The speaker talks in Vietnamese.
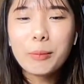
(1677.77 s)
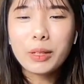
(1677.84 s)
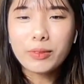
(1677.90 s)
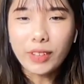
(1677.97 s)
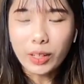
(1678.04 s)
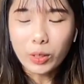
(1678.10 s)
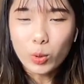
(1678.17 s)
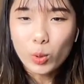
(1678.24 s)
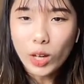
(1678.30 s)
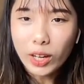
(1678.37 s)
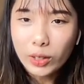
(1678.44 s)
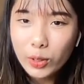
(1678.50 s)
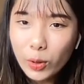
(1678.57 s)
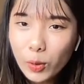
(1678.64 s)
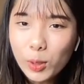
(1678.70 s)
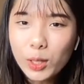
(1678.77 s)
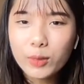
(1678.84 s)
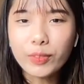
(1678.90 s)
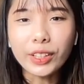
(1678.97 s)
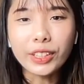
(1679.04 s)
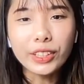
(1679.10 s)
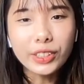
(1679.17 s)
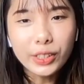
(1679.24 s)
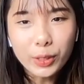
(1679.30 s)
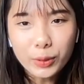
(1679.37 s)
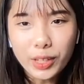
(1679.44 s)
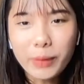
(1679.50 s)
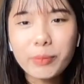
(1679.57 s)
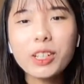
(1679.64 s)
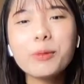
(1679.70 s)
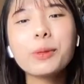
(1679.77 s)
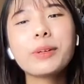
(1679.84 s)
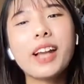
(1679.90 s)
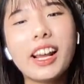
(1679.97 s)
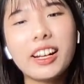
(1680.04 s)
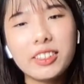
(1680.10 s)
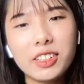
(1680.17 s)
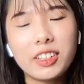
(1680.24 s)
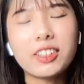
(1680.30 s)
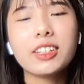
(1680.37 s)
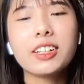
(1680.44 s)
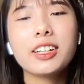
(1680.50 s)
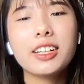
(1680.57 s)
mình phải cố gắng nỗ lực phải nhiều năm nữa mới đạt được